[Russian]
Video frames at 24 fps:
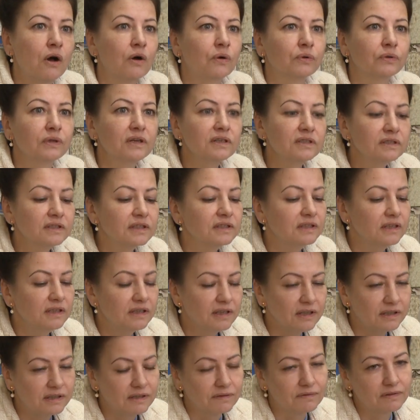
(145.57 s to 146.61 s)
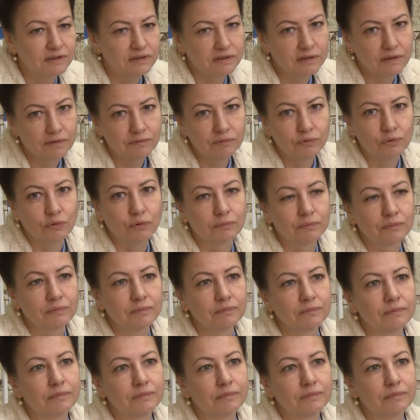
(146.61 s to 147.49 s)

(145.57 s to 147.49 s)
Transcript: У нас население в основном